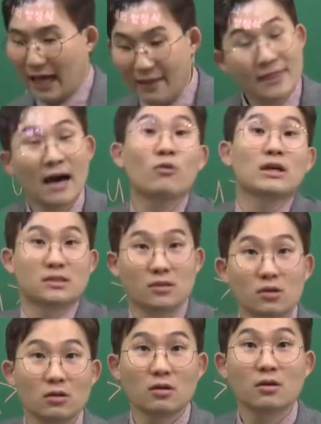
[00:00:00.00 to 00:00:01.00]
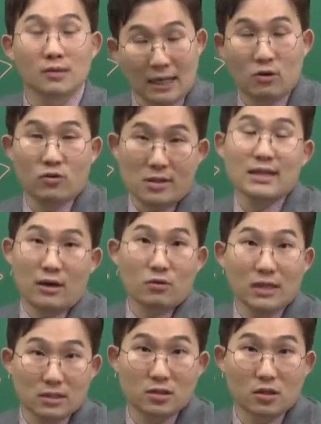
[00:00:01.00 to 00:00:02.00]
안 나오겠어? 나오긴
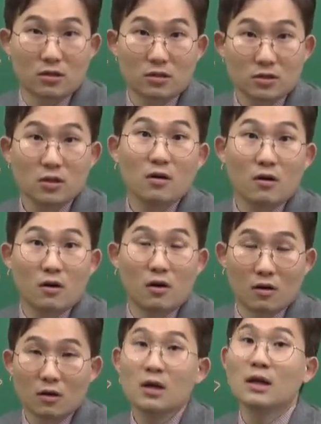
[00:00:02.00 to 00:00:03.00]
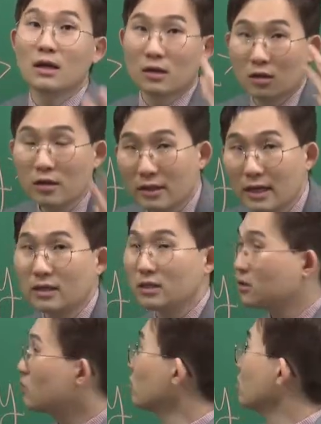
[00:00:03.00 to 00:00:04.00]
나오겠죠. 그죠? 그러니까 이
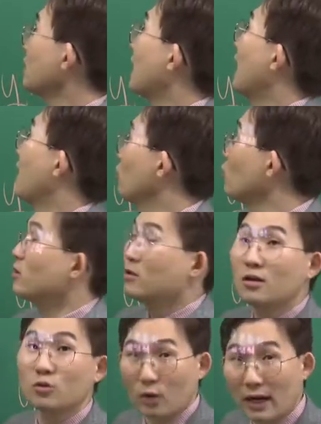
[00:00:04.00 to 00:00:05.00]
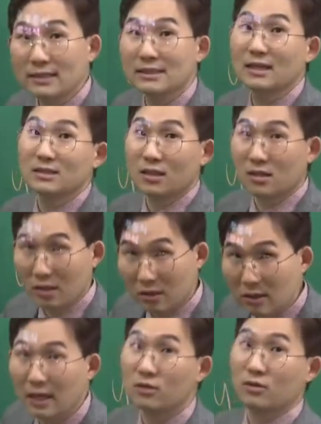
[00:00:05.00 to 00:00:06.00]
정도는 알고 있는 게 좋아. 삭제가
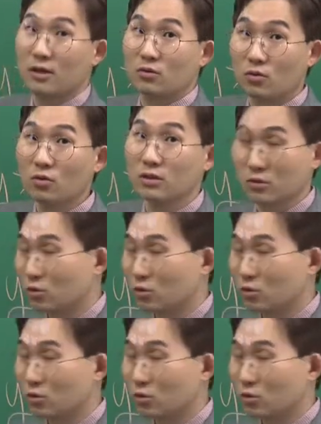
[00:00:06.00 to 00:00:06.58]
됐다 하더라도 이